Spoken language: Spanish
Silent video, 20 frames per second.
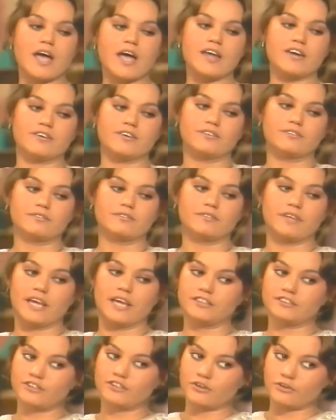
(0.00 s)
Bueno,
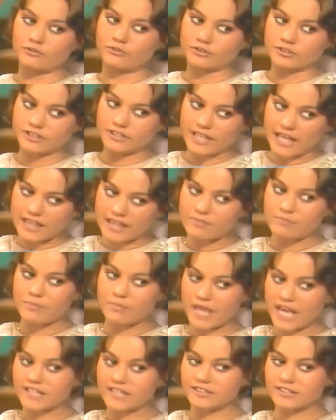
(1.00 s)
eso es lo que usted
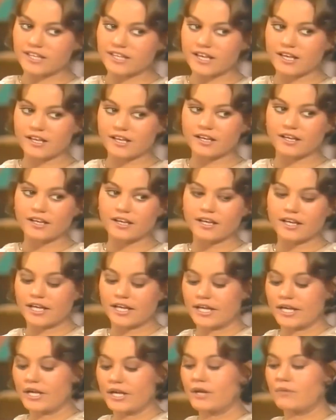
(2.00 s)
piensa.
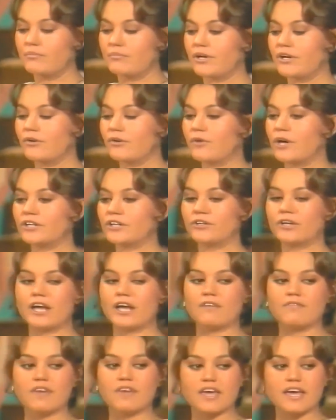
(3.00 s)
Pero
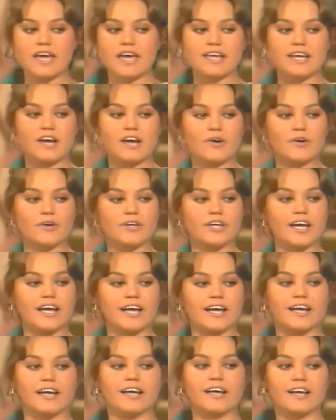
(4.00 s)
cuando la vea y la
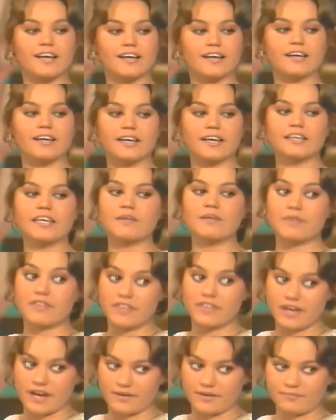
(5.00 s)
oiga, ya
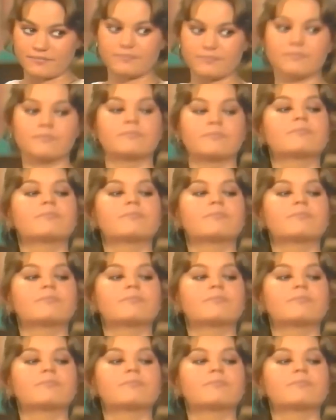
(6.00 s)
me dirá.